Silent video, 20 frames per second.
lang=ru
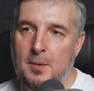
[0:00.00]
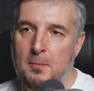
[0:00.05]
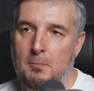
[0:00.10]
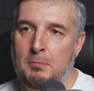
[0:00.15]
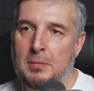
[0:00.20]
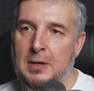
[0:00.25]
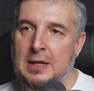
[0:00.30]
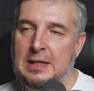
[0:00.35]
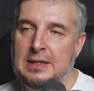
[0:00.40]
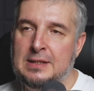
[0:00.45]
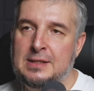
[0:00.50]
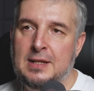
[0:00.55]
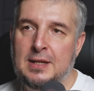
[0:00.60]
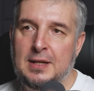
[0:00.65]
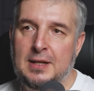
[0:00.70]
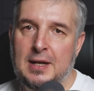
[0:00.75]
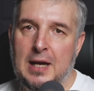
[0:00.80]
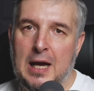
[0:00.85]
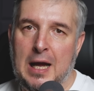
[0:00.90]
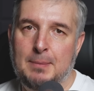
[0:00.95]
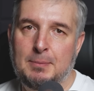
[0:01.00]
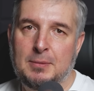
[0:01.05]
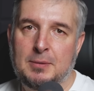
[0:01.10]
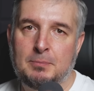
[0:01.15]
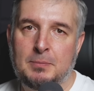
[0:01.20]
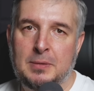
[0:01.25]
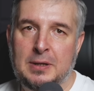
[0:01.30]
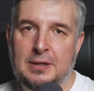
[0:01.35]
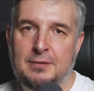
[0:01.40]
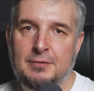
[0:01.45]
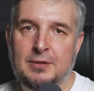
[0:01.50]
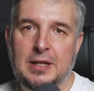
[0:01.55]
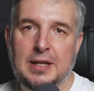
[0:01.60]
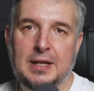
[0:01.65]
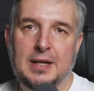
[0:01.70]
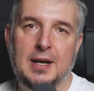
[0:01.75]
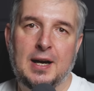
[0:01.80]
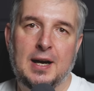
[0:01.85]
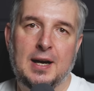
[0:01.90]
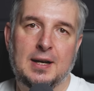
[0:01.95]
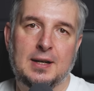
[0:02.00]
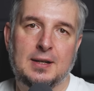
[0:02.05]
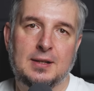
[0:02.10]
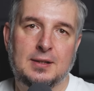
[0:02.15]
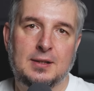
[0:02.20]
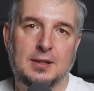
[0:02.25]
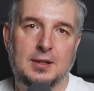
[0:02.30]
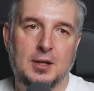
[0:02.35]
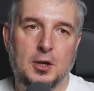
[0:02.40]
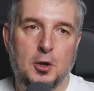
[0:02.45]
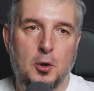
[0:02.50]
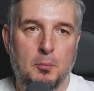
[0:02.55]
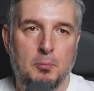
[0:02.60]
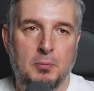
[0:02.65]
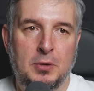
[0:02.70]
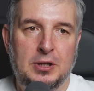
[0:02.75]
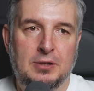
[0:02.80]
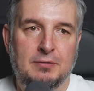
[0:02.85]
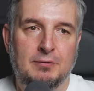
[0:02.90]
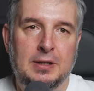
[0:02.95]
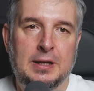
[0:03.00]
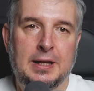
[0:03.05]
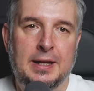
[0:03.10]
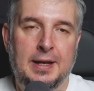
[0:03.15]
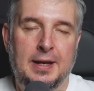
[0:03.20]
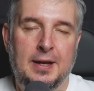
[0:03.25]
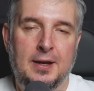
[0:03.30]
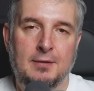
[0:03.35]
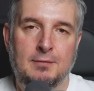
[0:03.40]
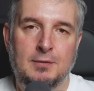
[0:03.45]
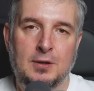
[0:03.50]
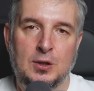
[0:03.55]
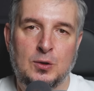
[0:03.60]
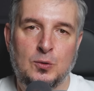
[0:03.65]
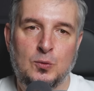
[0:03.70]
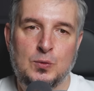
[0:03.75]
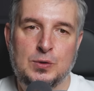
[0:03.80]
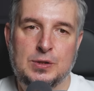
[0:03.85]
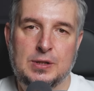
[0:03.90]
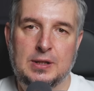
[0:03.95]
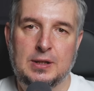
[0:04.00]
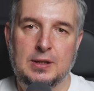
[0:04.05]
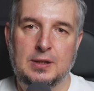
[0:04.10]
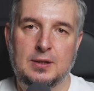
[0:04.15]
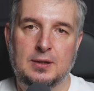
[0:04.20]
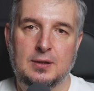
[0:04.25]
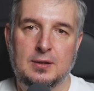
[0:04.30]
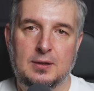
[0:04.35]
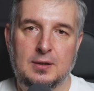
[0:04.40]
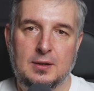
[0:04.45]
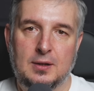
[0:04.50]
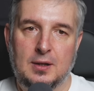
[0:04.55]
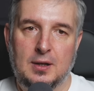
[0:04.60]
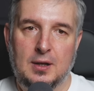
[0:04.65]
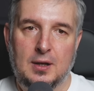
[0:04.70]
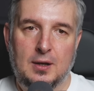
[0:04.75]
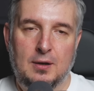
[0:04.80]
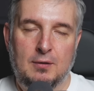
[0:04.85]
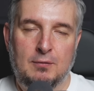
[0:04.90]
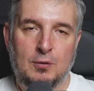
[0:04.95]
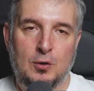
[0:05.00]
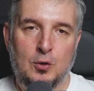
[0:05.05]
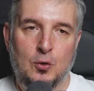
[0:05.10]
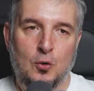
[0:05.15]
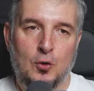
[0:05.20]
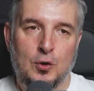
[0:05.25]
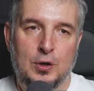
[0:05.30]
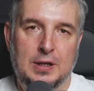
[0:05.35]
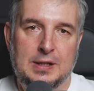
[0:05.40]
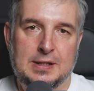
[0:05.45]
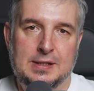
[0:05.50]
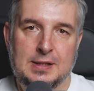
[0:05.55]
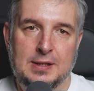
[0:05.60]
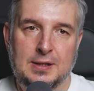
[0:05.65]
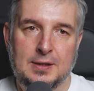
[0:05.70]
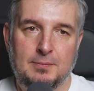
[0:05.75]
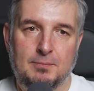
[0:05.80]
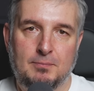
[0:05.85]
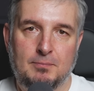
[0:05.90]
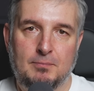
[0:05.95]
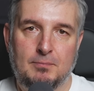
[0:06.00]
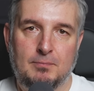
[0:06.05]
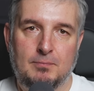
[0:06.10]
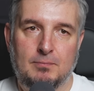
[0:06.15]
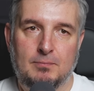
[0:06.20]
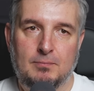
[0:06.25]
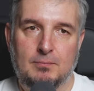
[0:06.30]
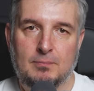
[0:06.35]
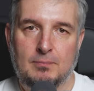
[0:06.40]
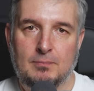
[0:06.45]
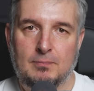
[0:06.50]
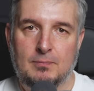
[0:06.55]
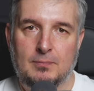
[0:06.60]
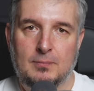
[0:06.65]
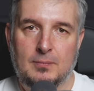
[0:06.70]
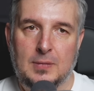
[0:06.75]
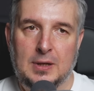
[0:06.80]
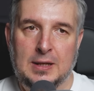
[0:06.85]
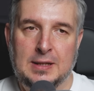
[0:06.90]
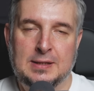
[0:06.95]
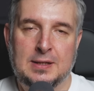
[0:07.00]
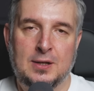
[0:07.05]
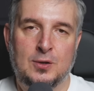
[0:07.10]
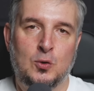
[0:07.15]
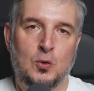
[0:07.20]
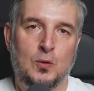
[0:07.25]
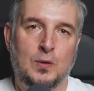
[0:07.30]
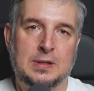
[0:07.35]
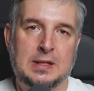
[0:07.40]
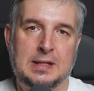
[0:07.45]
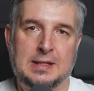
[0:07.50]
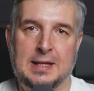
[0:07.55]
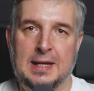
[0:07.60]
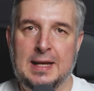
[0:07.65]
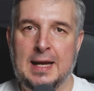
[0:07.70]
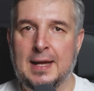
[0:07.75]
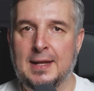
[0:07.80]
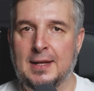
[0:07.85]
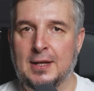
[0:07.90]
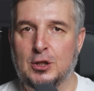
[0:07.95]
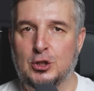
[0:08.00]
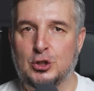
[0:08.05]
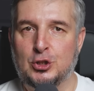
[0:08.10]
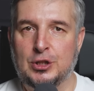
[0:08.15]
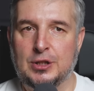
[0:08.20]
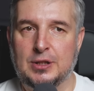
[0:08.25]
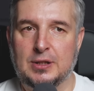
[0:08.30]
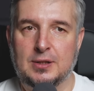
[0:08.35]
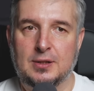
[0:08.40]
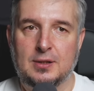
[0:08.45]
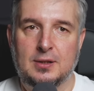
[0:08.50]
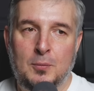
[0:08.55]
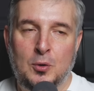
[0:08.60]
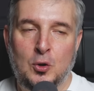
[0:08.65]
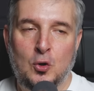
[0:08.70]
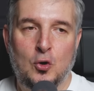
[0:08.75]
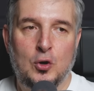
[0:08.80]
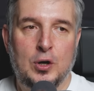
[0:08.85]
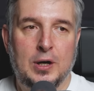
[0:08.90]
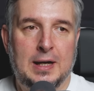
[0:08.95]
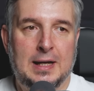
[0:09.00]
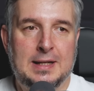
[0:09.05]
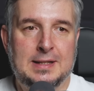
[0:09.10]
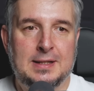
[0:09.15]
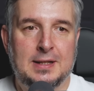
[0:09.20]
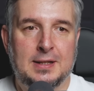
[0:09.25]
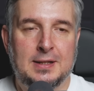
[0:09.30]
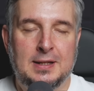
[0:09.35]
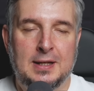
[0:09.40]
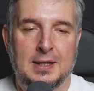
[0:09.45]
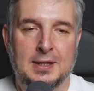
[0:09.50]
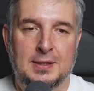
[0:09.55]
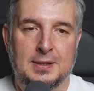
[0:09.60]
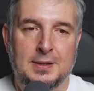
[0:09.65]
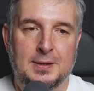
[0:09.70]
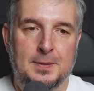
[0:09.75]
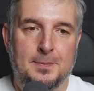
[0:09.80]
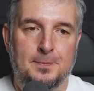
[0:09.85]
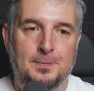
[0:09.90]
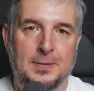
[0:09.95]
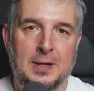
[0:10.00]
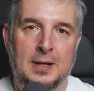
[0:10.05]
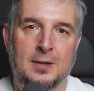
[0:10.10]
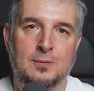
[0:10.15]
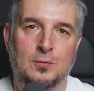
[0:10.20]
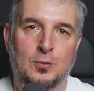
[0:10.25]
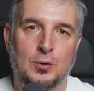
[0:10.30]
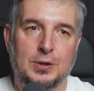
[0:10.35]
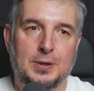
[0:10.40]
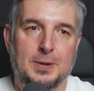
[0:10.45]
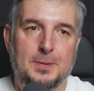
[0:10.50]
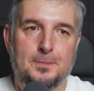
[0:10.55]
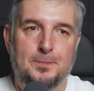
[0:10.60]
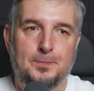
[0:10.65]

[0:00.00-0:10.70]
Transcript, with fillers: быть с деньгами, быть в деньгах, быть в игре, в иллюзии, в легкости, из какого состояния жить. Много разных техник. Так вот,